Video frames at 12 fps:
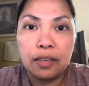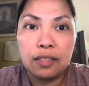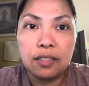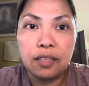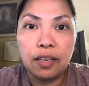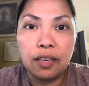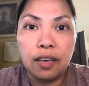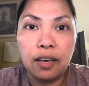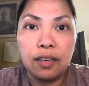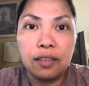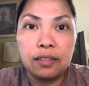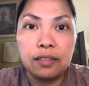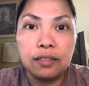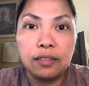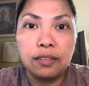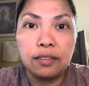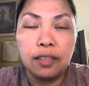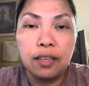sa iyahang
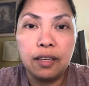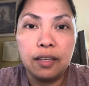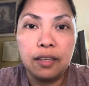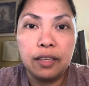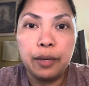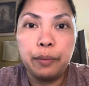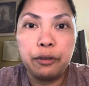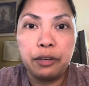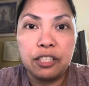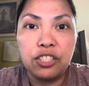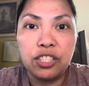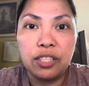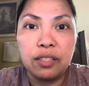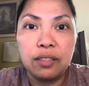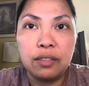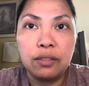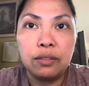immigration